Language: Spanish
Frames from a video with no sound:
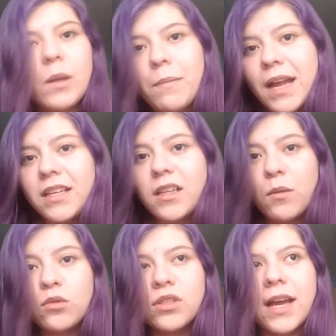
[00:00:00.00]
van y te
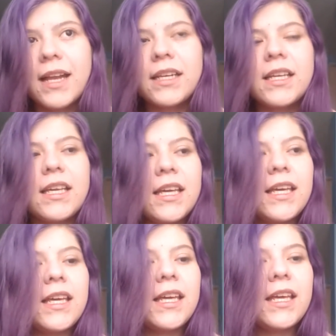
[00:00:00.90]
buscan
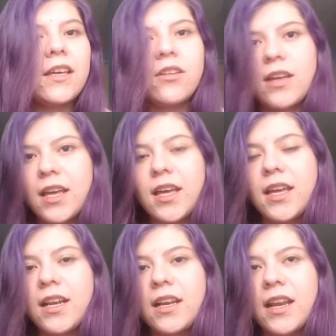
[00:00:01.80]
y
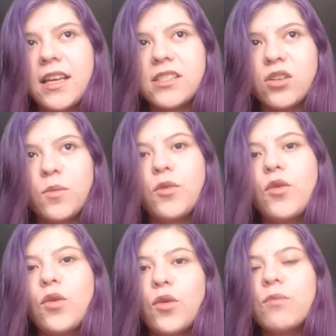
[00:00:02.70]
él es
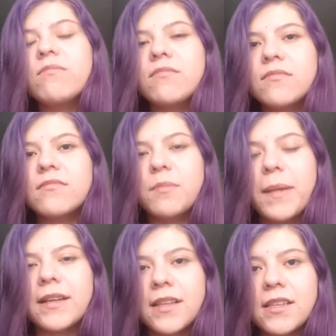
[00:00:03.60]
como
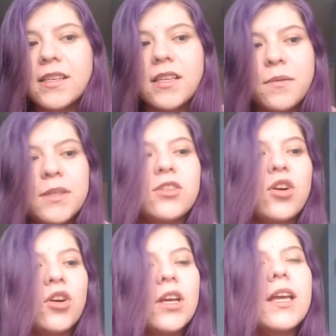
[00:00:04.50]
parte de ese
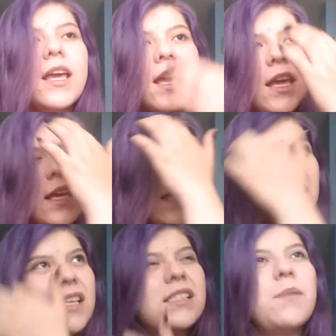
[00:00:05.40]
servicio
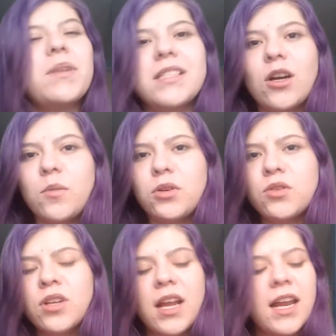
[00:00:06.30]
y siempre está como en
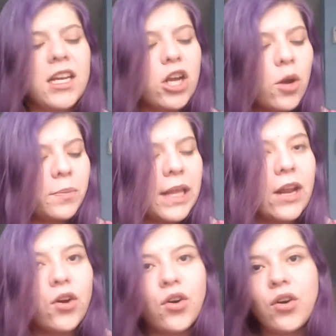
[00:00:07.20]
un
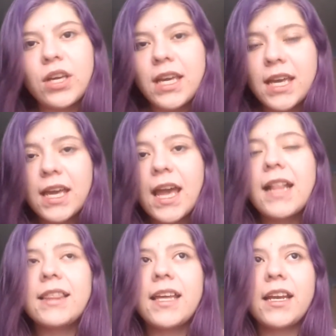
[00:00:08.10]
helicóptero y
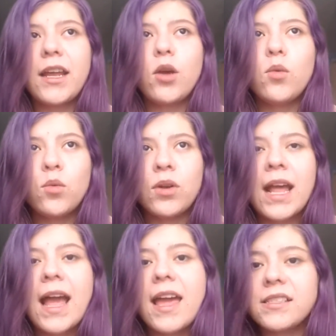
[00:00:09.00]
él tiene
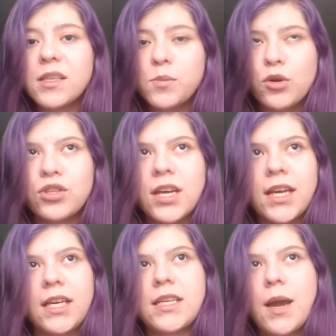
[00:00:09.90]
una ex esposa
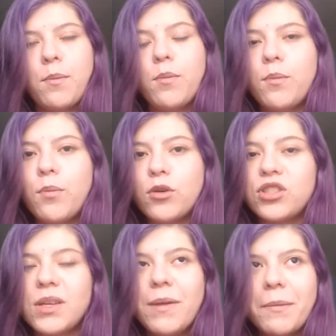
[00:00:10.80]
que ya
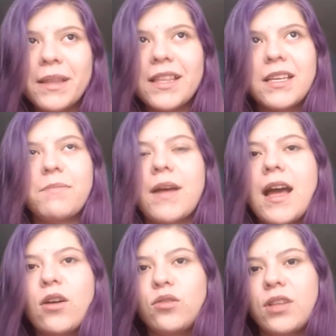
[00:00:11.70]
posiblemente
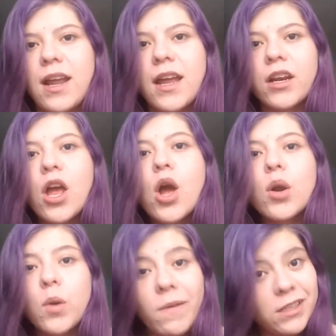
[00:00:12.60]
va a contraer
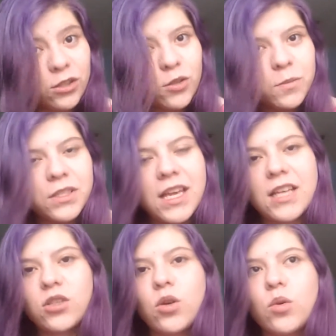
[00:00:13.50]
nuevas
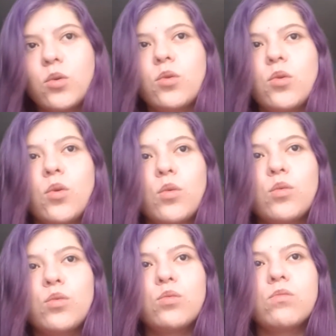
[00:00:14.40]
nupcias con
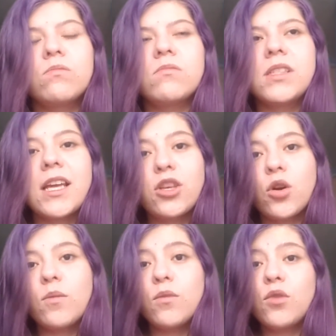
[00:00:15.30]
un
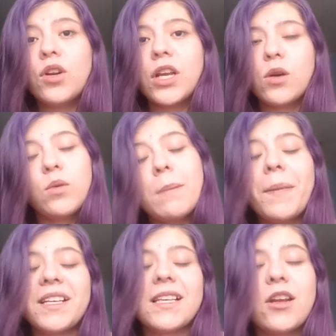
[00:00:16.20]
señor muy rico, un
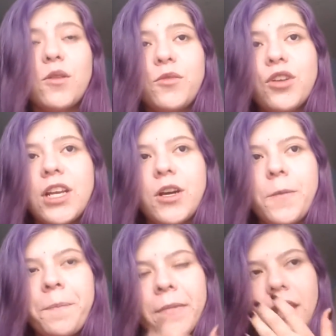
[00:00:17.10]
empresario muy
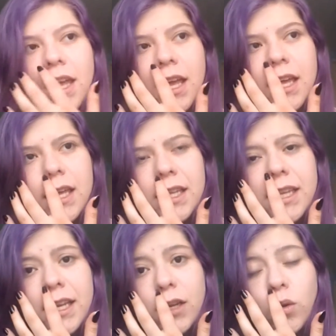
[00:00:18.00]
rico y
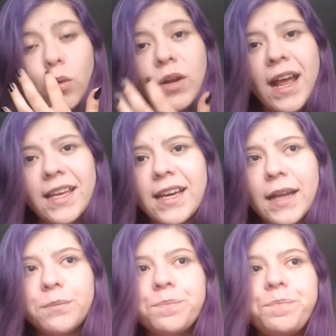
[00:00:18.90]
tienen una
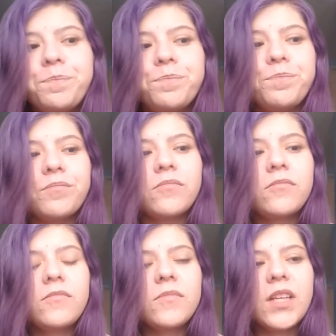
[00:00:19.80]
hija
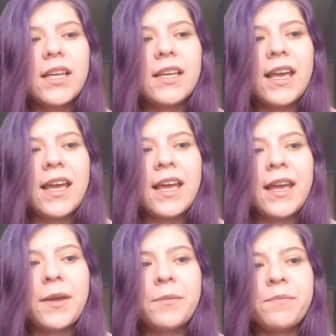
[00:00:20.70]

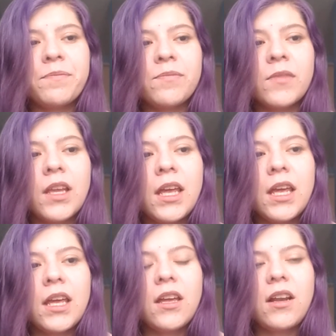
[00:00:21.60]
que
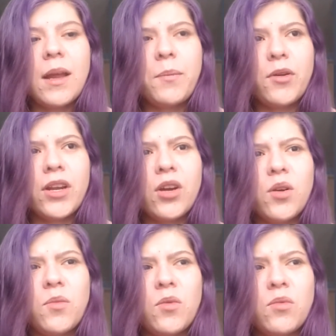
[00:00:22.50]
mm, la ponen
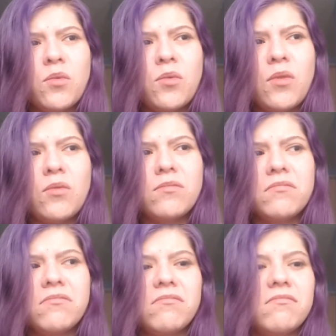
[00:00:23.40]
como
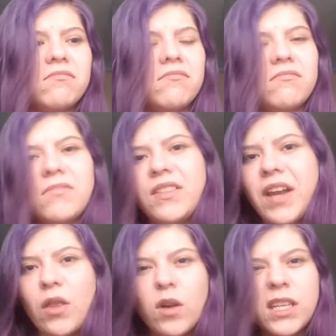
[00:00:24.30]
entre
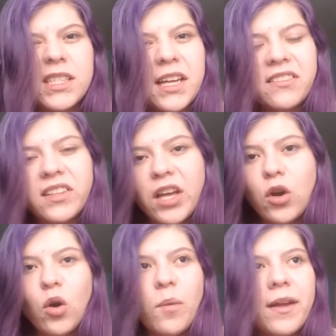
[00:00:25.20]
adolescente,
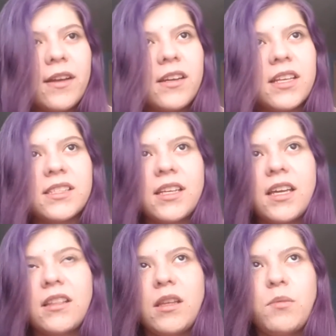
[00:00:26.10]
joven y
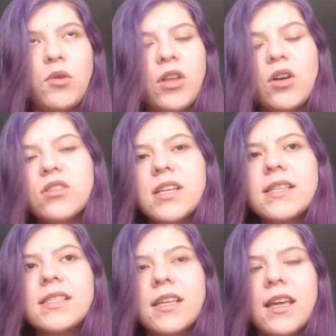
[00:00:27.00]
este tipo de
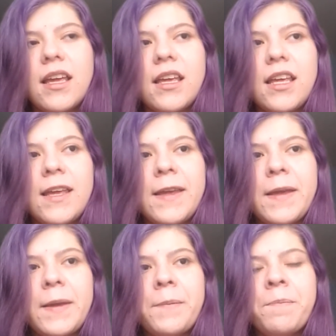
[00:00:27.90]
cosas.
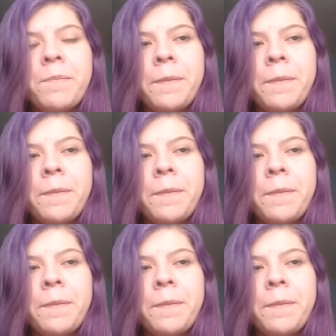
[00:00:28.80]
Y